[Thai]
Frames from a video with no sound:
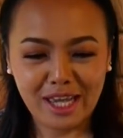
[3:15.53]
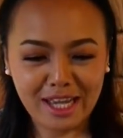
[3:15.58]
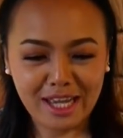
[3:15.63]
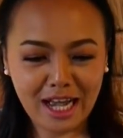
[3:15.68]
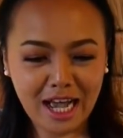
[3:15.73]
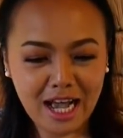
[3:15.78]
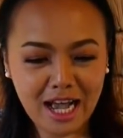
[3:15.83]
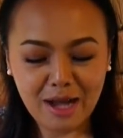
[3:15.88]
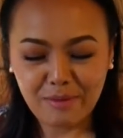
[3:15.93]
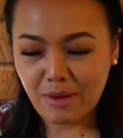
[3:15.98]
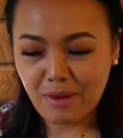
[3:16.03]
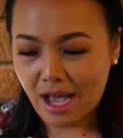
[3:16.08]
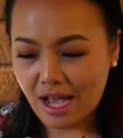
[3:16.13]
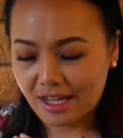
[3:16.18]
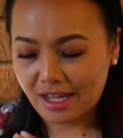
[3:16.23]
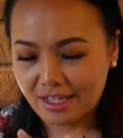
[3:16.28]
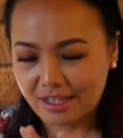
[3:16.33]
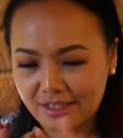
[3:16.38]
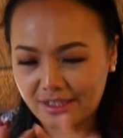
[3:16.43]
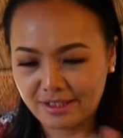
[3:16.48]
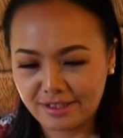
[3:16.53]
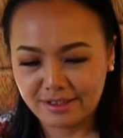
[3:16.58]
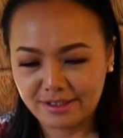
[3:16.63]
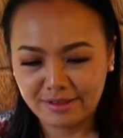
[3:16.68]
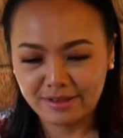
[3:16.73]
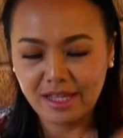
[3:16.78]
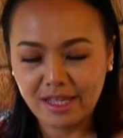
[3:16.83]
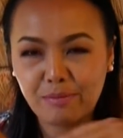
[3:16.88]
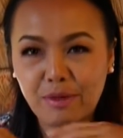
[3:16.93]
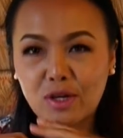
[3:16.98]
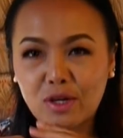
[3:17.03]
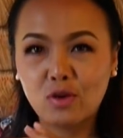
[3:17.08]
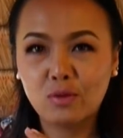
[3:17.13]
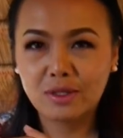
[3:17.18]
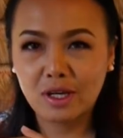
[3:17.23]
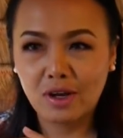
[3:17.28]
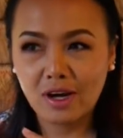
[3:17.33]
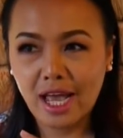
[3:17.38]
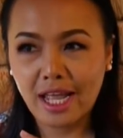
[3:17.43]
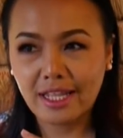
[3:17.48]
ย่ค่ะมากันยังไม่คร
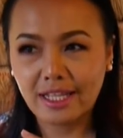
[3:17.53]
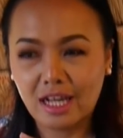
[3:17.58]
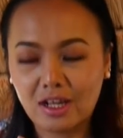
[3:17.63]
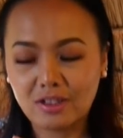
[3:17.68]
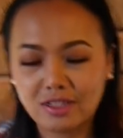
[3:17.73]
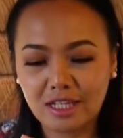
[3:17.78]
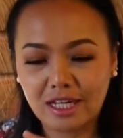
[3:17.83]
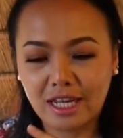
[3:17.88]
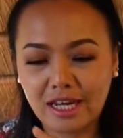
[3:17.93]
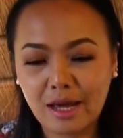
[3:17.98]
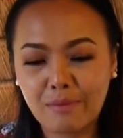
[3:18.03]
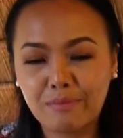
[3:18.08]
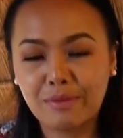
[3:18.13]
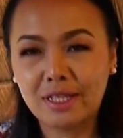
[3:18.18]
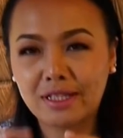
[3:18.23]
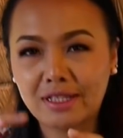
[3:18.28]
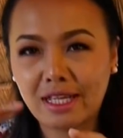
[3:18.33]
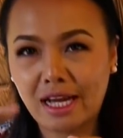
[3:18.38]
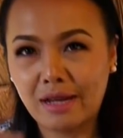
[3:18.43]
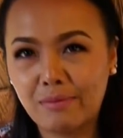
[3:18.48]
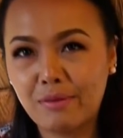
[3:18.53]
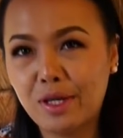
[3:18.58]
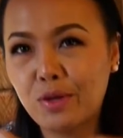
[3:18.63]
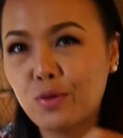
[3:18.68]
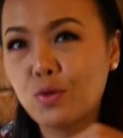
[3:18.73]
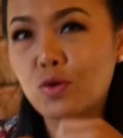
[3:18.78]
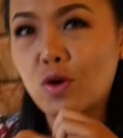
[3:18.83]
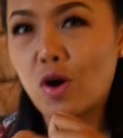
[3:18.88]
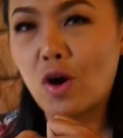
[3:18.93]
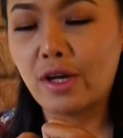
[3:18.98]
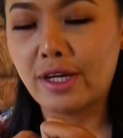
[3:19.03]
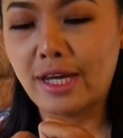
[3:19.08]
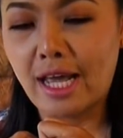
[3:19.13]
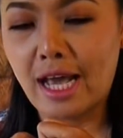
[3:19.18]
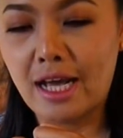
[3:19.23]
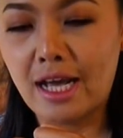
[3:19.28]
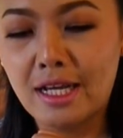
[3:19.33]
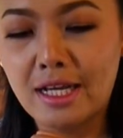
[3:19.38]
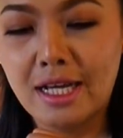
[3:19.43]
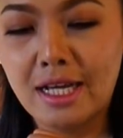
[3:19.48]
บเท่าไหร่แต่เราจะแนะนำเป็นแต่ละเมนูก่อน
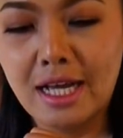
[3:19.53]
นะ